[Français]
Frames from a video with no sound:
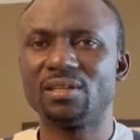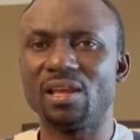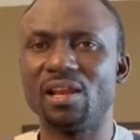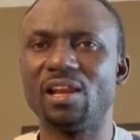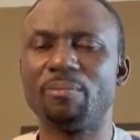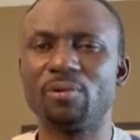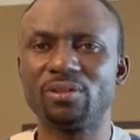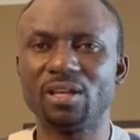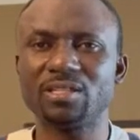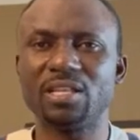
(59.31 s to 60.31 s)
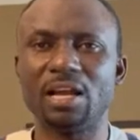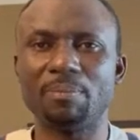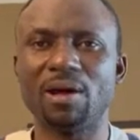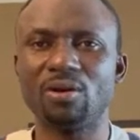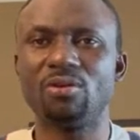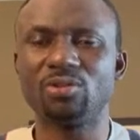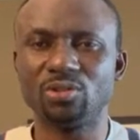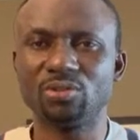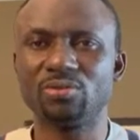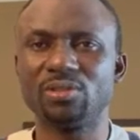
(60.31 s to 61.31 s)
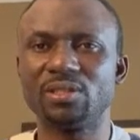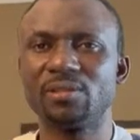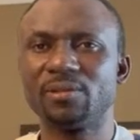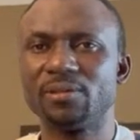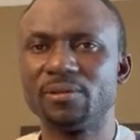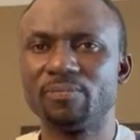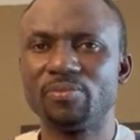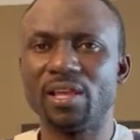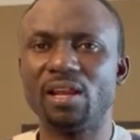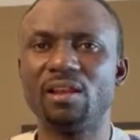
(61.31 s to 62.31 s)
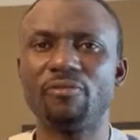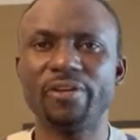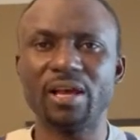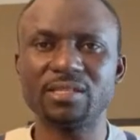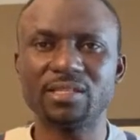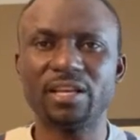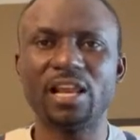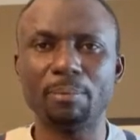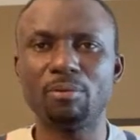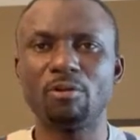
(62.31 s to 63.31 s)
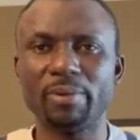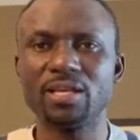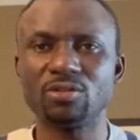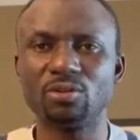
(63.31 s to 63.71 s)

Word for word: quelle est l'importance de la parole aujourd'hui Quelle est l'efficacité de la promesse